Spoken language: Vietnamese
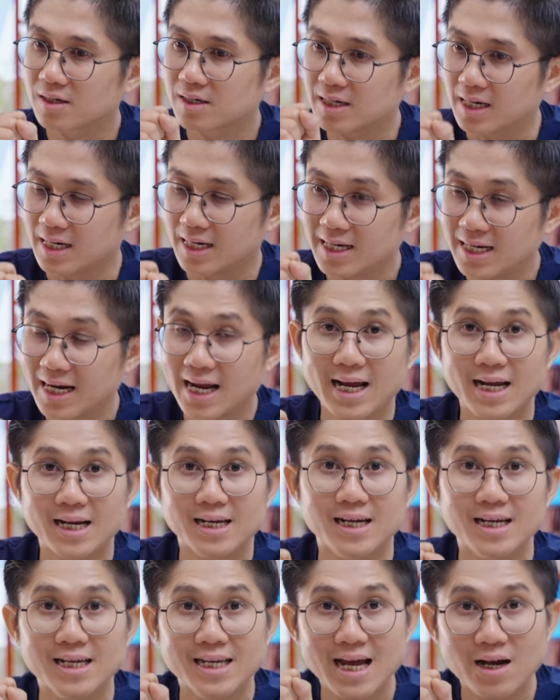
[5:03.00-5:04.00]
kỹ năng
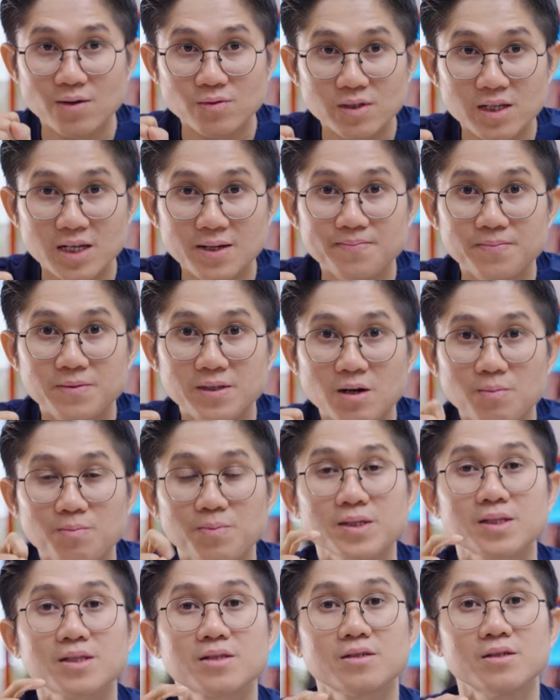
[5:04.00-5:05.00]
để giao tiếp trong
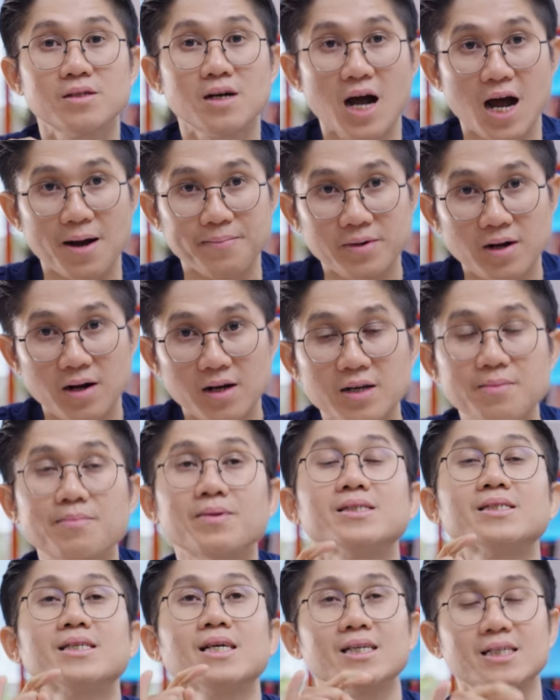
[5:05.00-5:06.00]
cái trường hợp đó thì
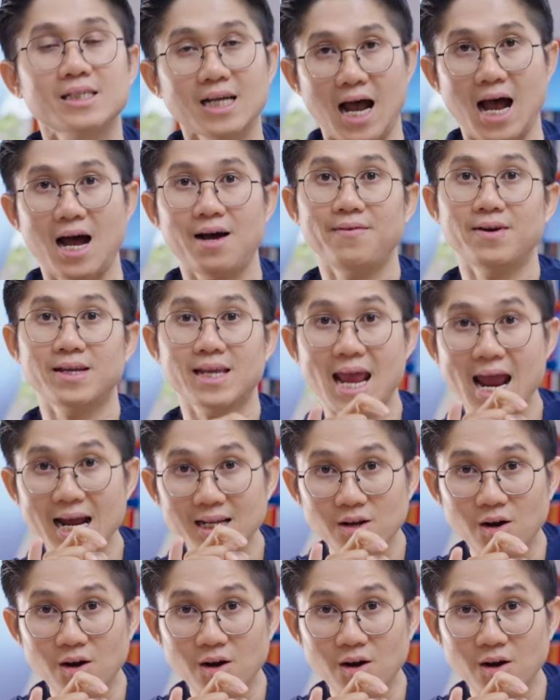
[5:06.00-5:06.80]
mình sẽ sợ và nhát